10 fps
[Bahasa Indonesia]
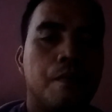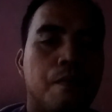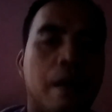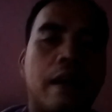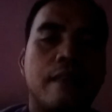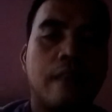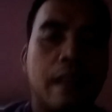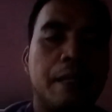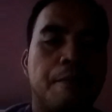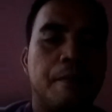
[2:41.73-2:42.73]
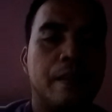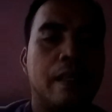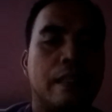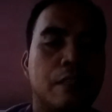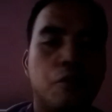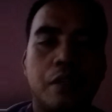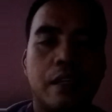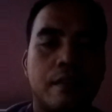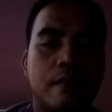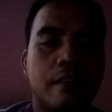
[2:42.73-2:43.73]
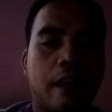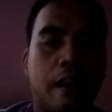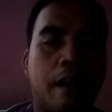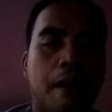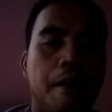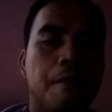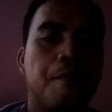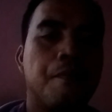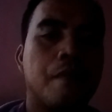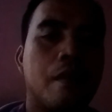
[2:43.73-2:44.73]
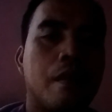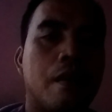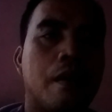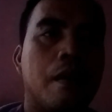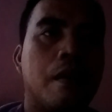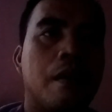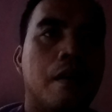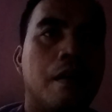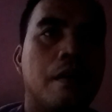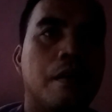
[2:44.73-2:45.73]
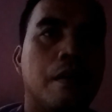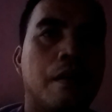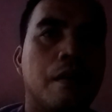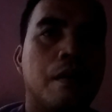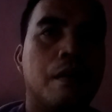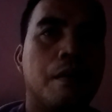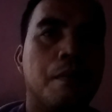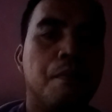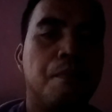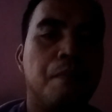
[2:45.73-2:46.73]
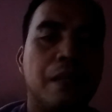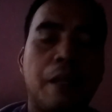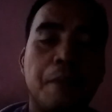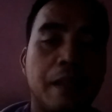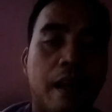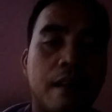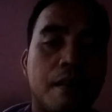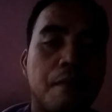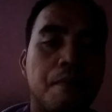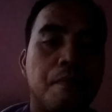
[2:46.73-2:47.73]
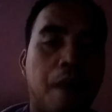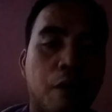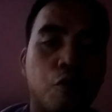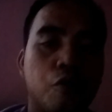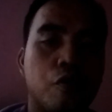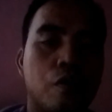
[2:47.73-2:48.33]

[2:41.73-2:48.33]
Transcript: bahkan salib yang diukir secara eh, benar-benar uh, bagus